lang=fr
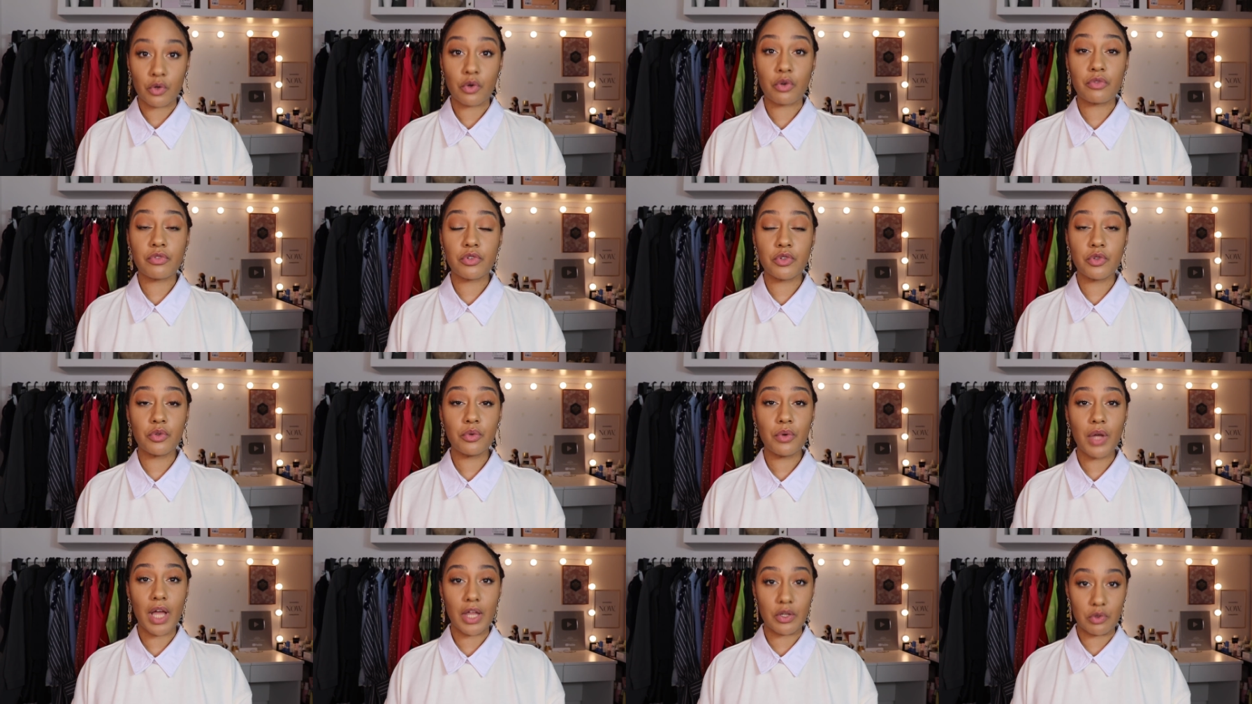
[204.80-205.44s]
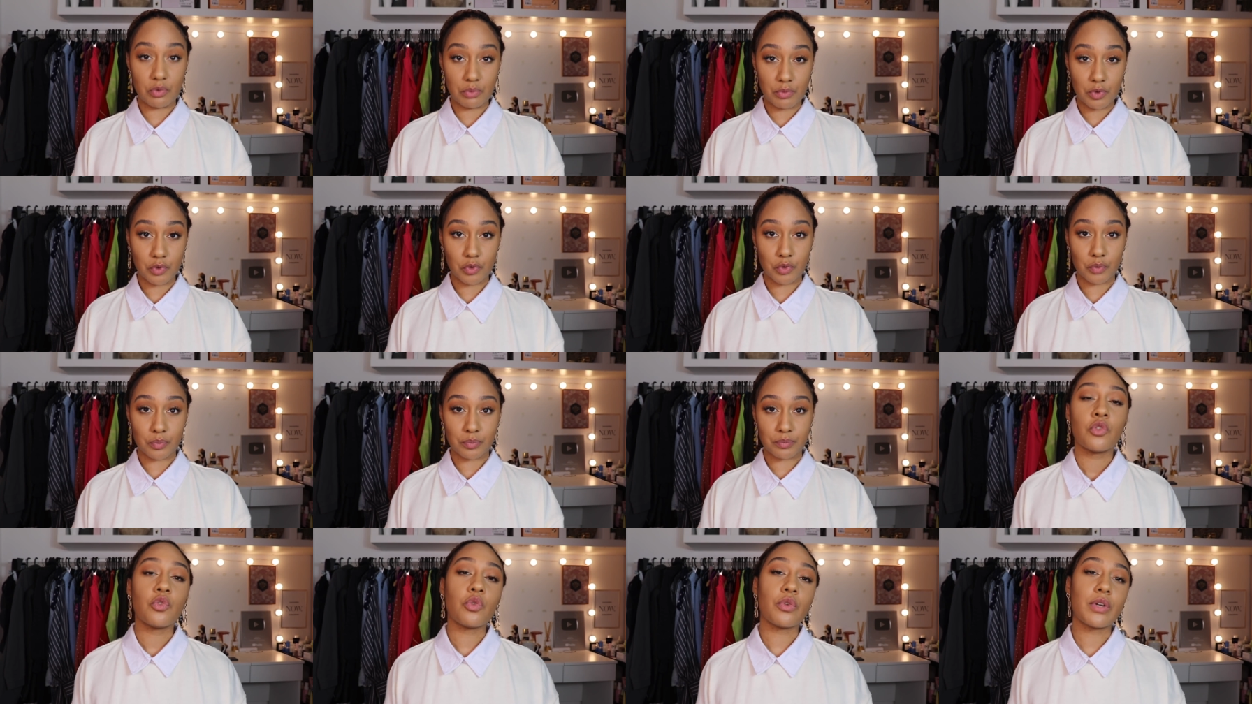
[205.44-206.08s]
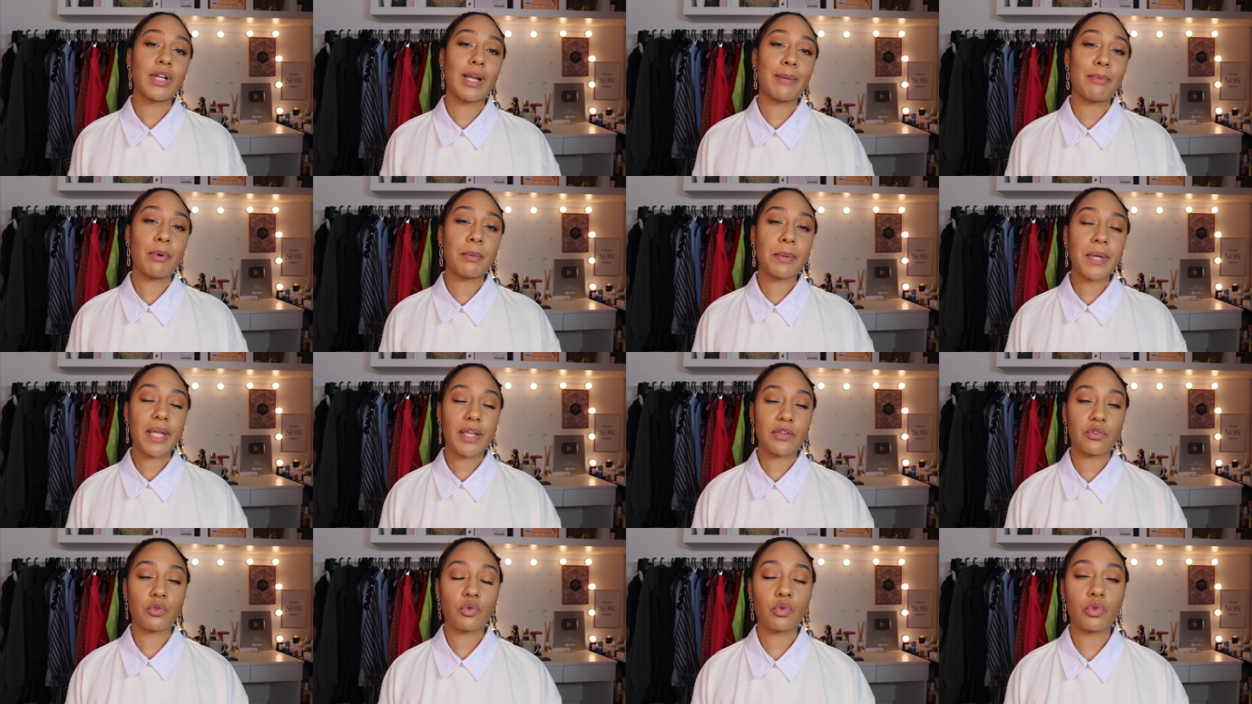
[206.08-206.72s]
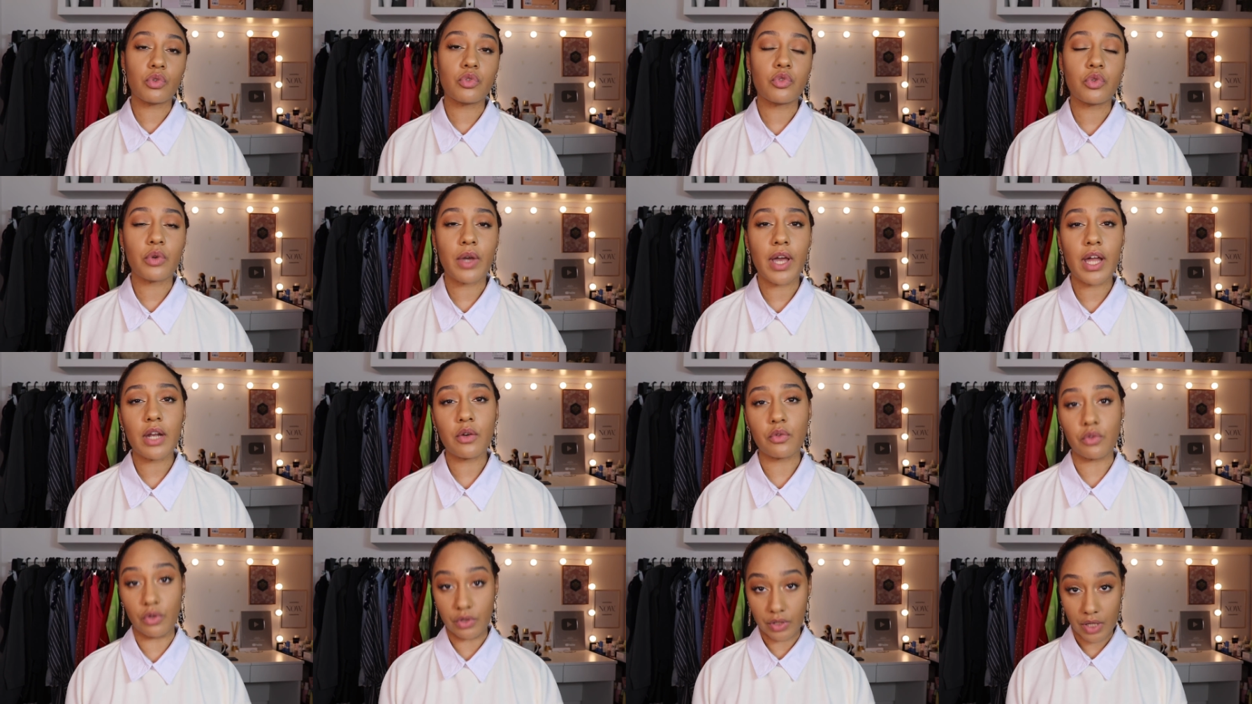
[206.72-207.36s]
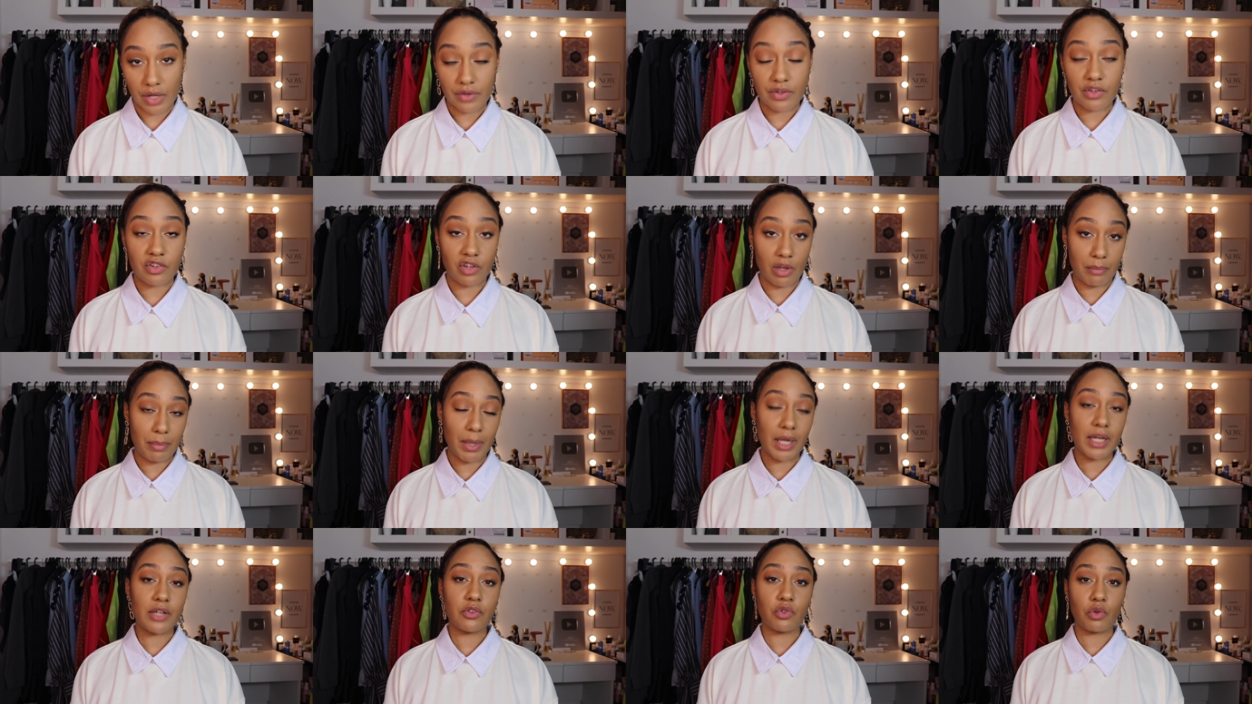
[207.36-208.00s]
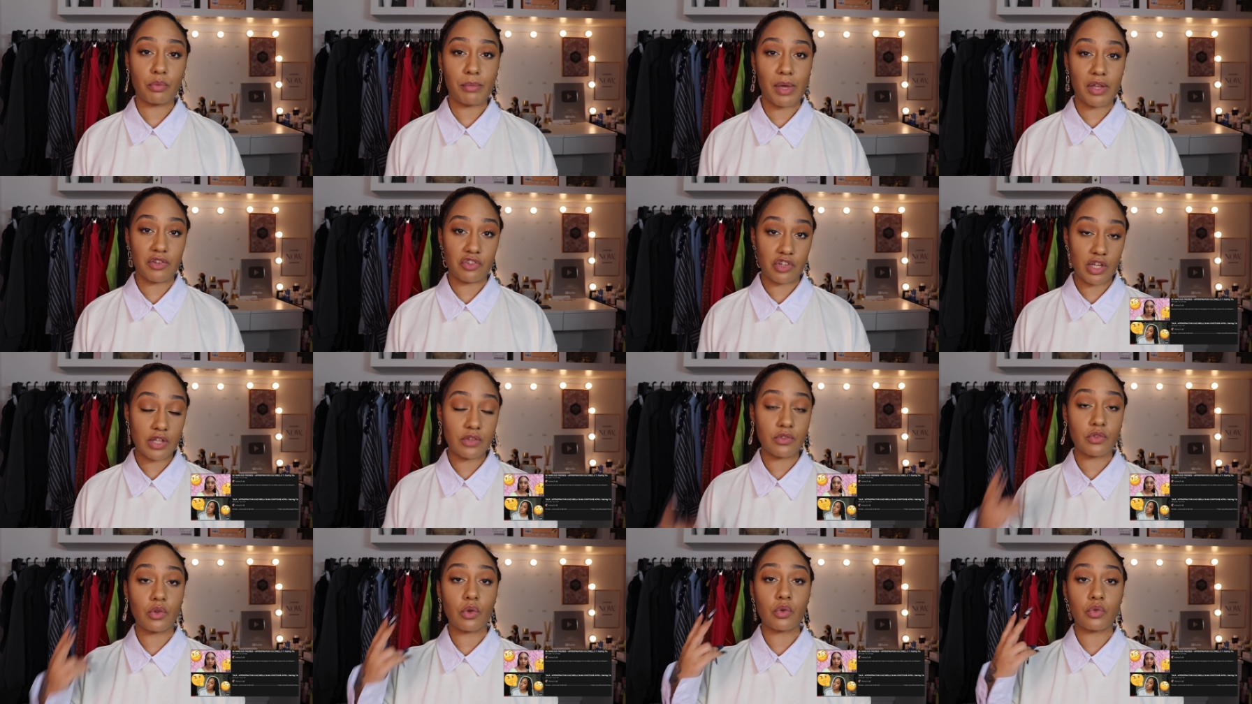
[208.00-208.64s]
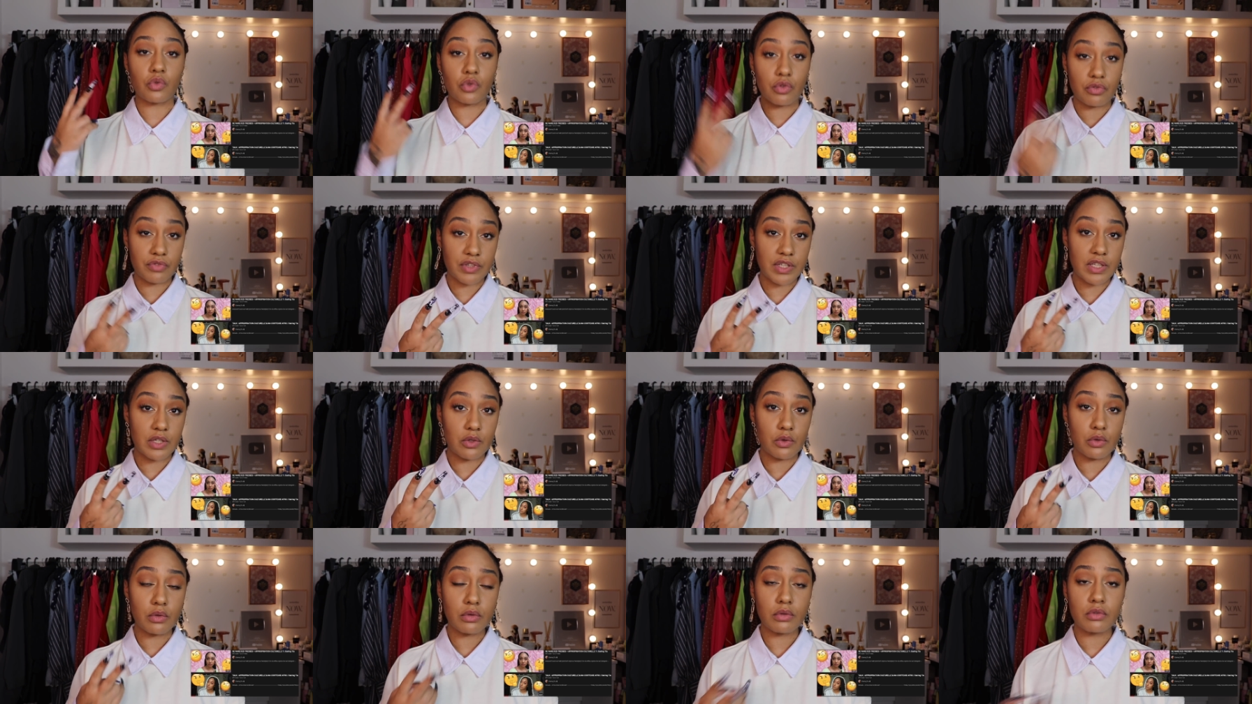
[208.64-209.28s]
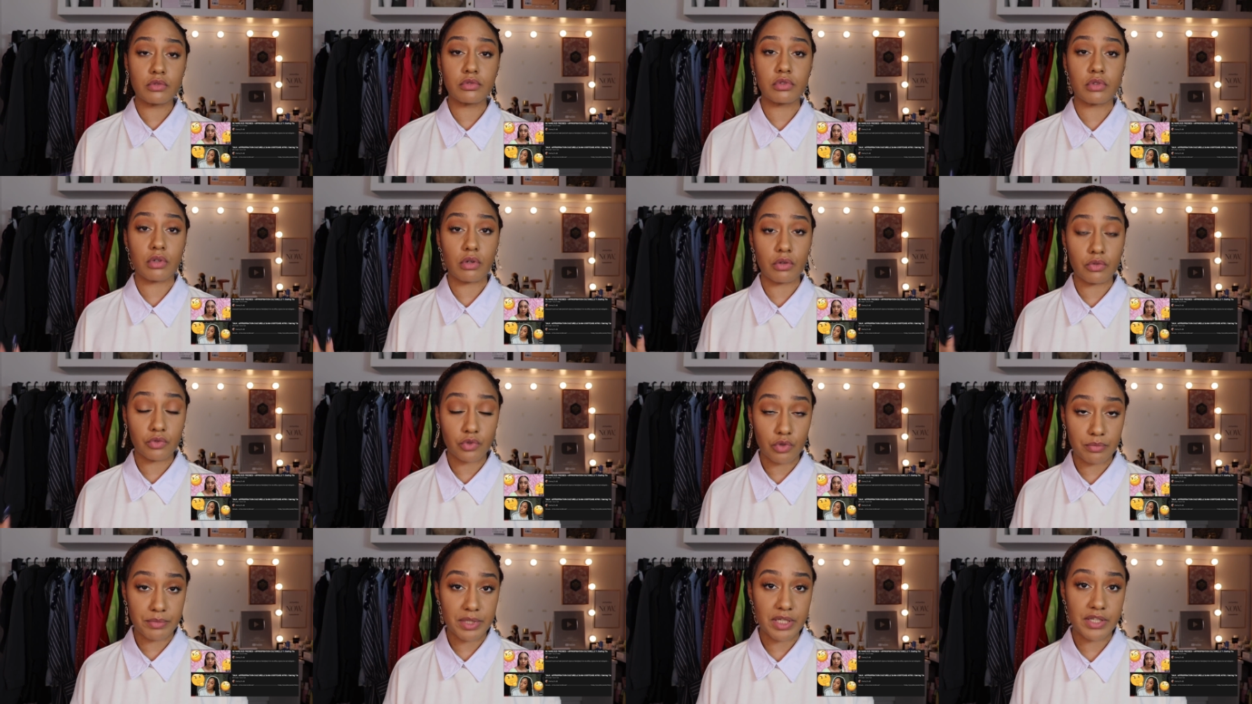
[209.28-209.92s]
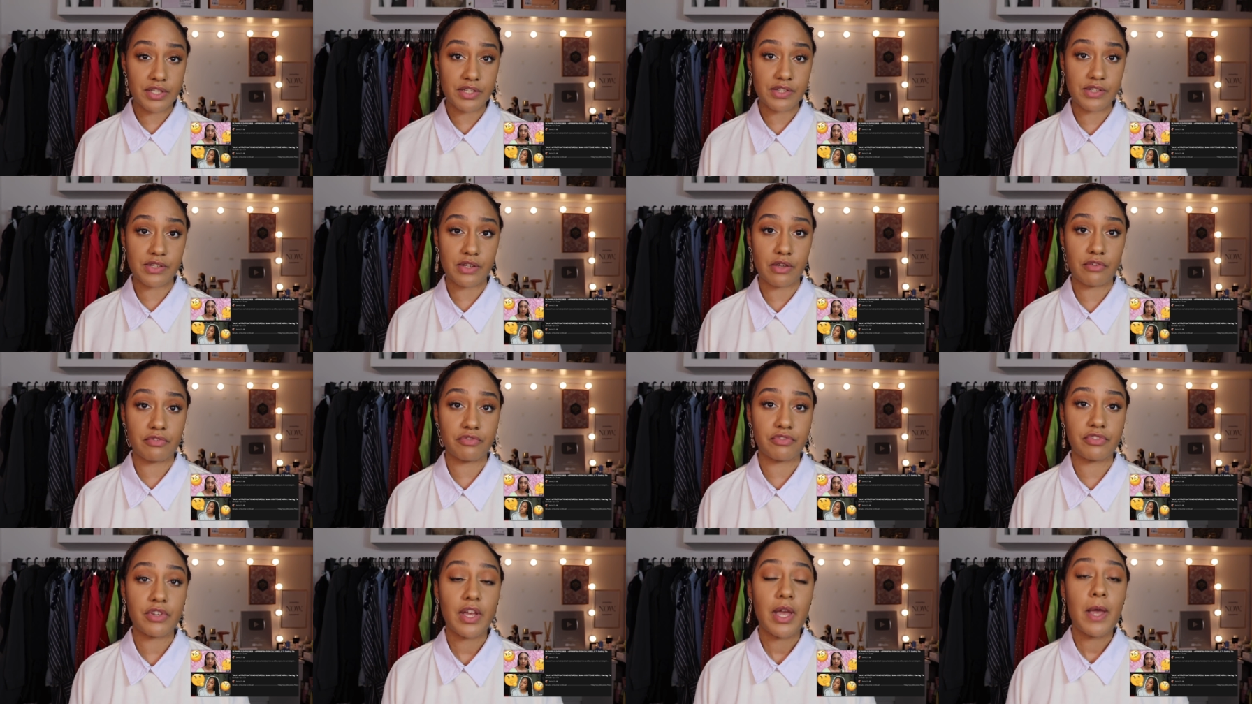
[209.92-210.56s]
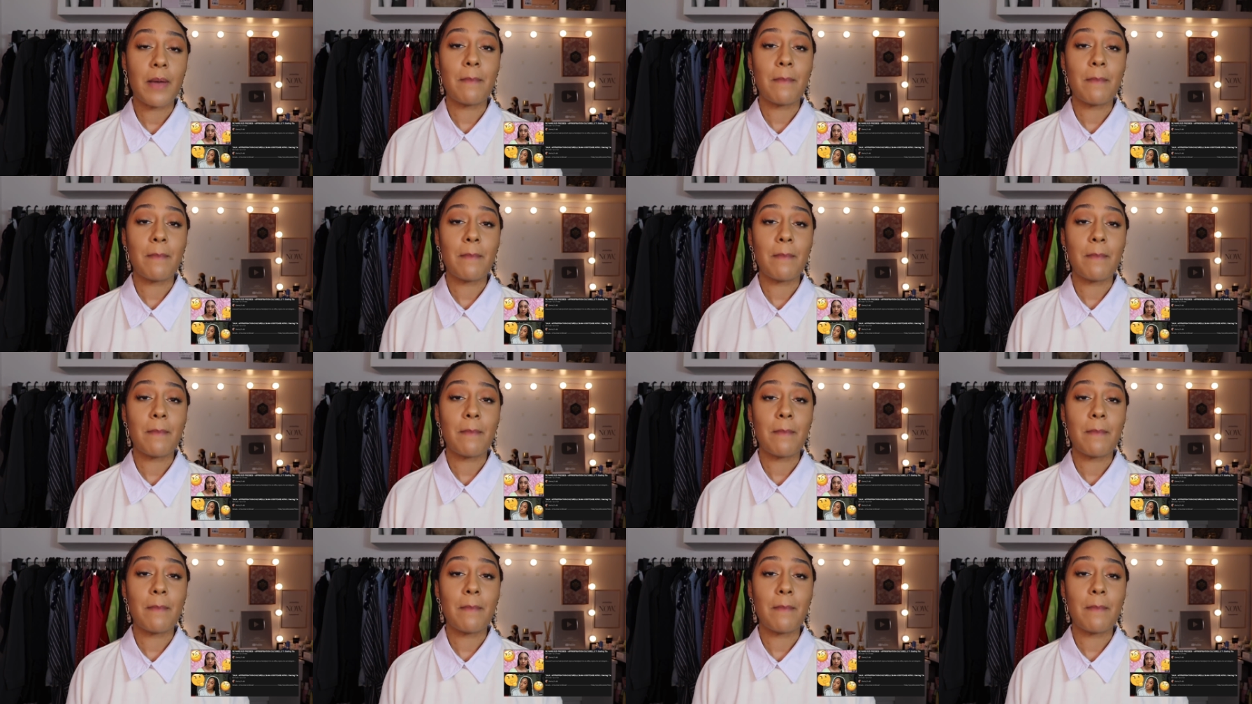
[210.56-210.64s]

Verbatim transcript: Revenons à nos moutons. Donc l'appropriation culturelle, on en a déjà parlé sur ma chaîne dans deux vidéos courant 2019.